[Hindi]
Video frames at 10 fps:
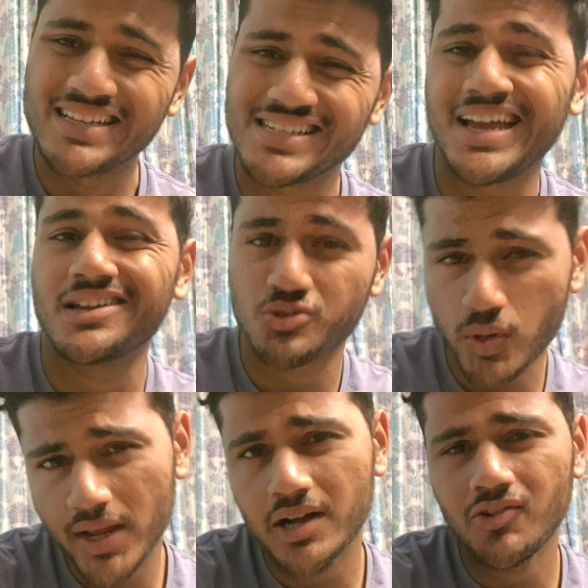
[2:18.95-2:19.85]
शी हैज़ टू
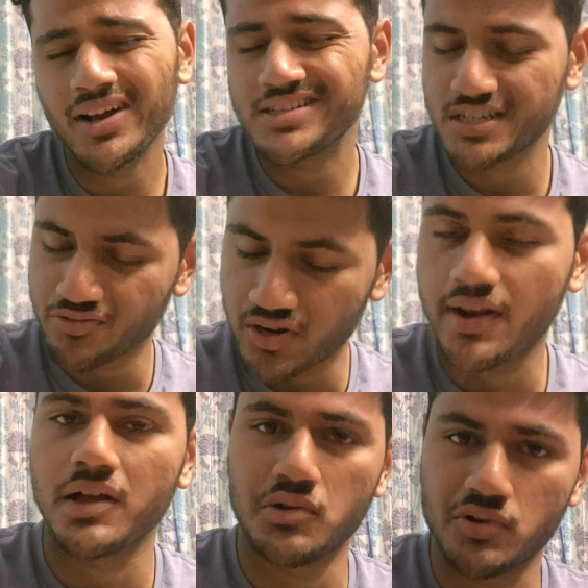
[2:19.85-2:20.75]
रिकवर एंड शी विल
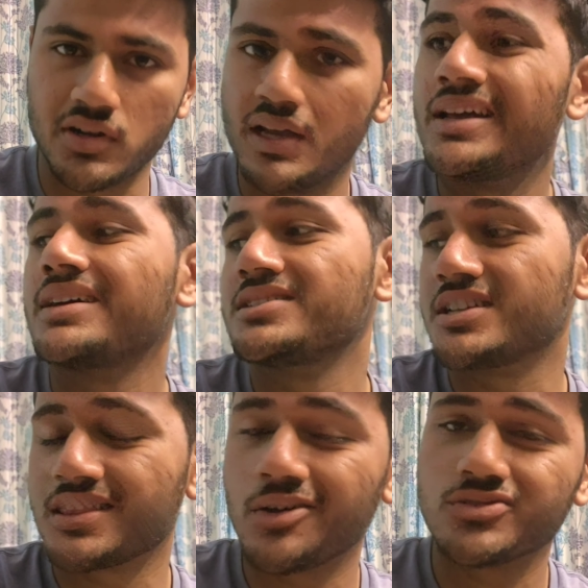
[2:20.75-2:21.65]
रिकवर
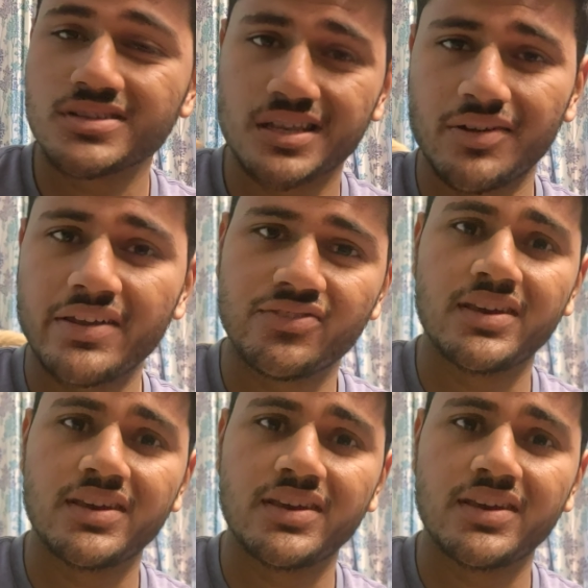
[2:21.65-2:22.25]
जितना उसने सर्वाइव